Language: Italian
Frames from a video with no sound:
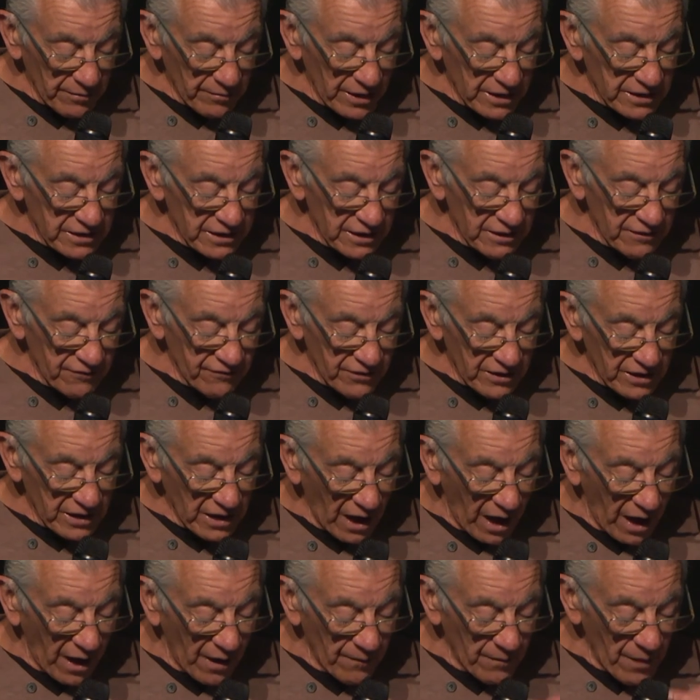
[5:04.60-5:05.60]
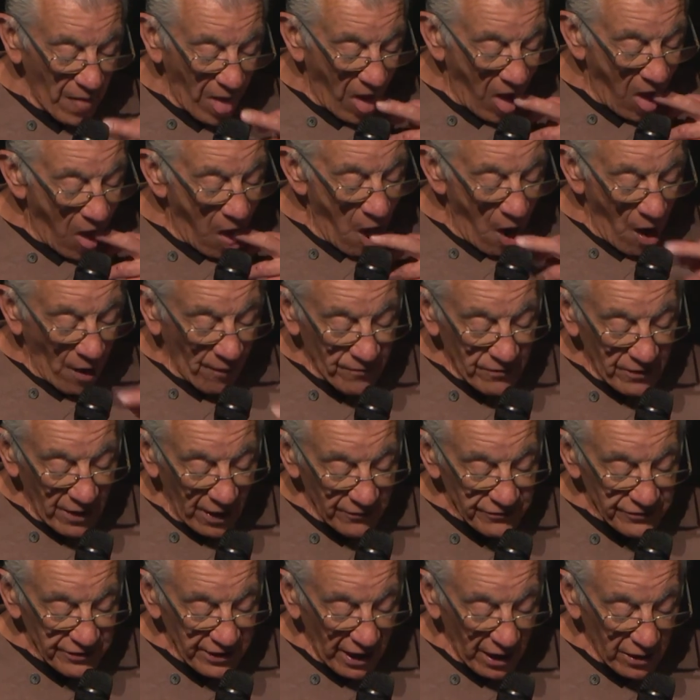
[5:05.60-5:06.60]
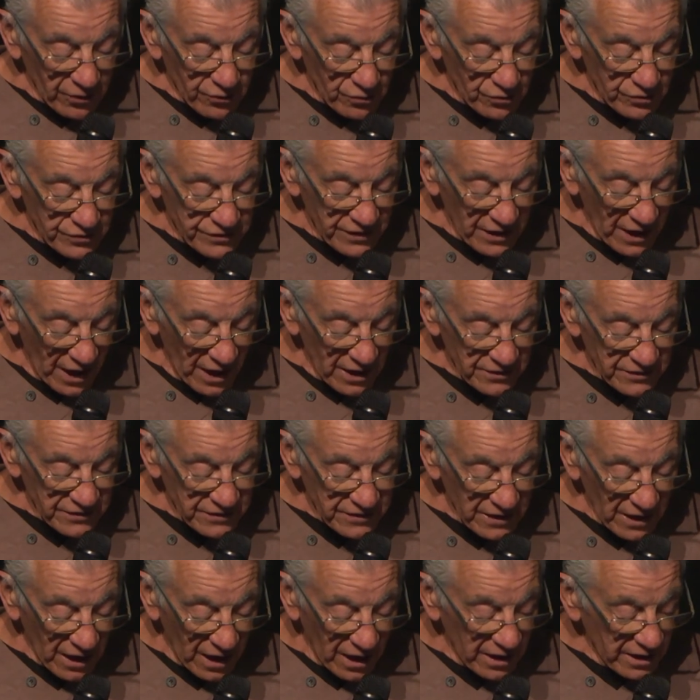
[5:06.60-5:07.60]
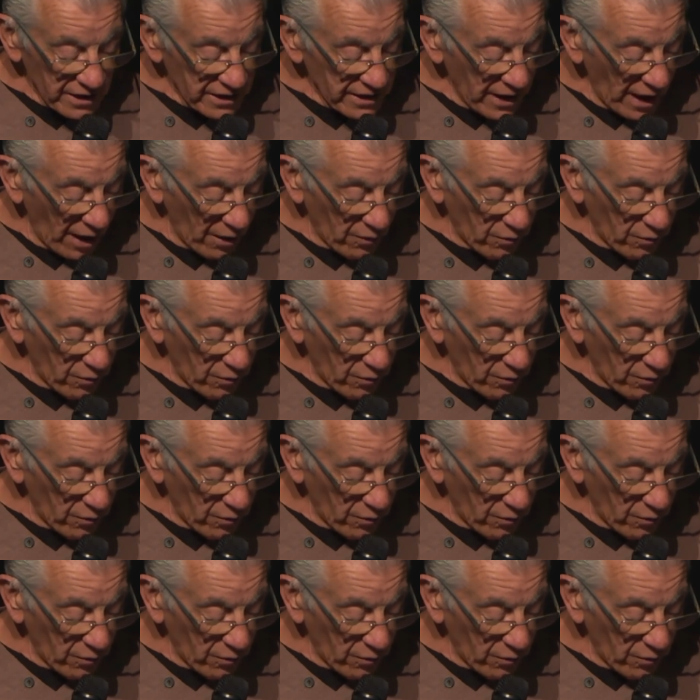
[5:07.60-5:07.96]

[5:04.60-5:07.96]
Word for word: magnifica, non tarusazia e a